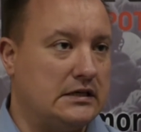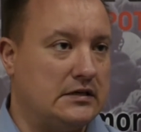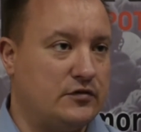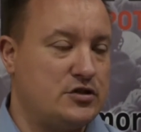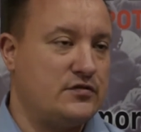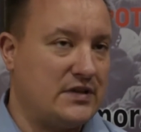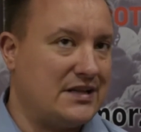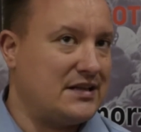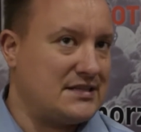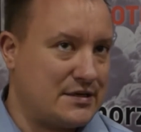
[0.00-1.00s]
właściwie
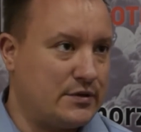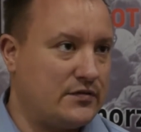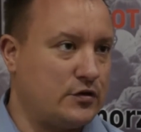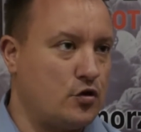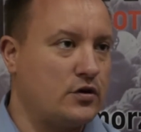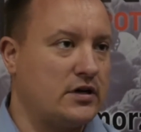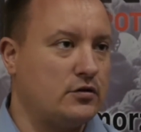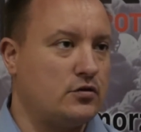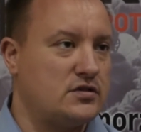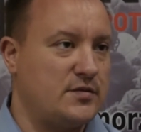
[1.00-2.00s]
na ten cały nawet okręg
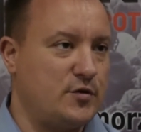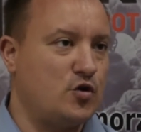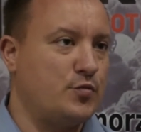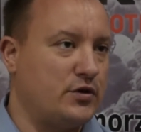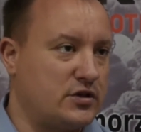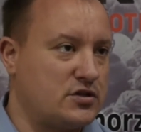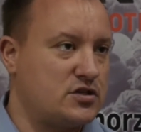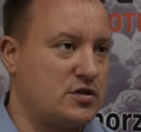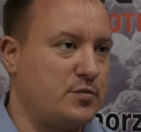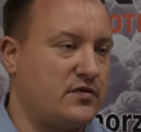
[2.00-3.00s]
do Sejmiku, bo i
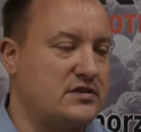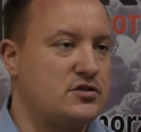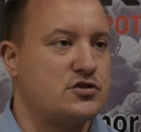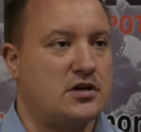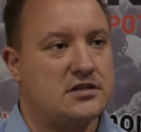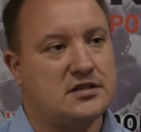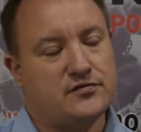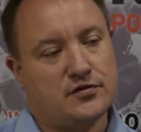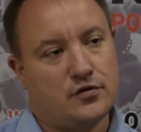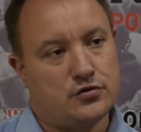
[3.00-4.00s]
też powiat strzelecki w
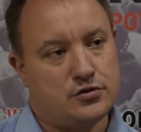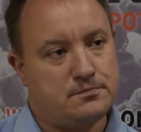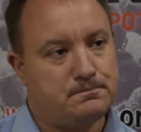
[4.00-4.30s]
to wchodzi.